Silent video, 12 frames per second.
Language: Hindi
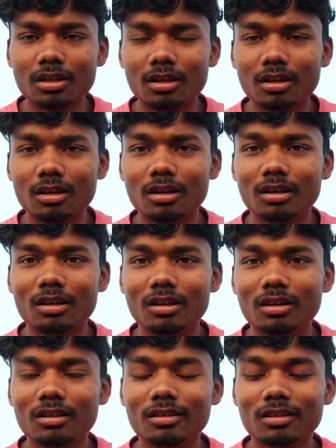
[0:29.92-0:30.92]
आ,
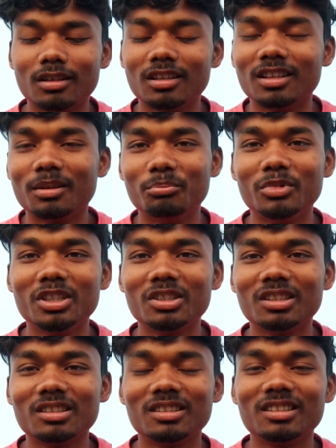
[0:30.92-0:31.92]
लंबी
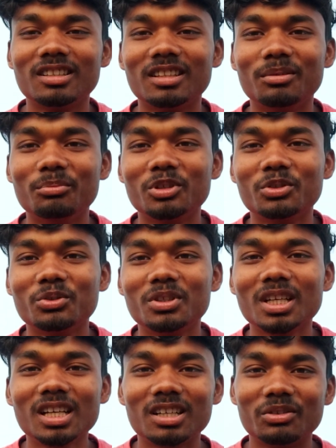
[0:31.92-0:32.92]
लंबी कूद
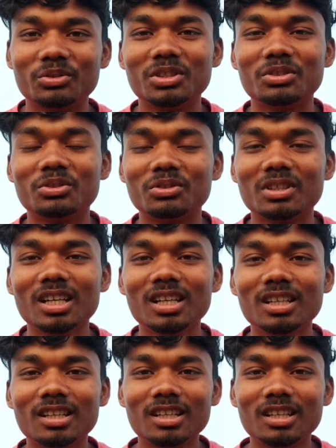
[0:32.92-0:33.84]
का ऊंची कूद का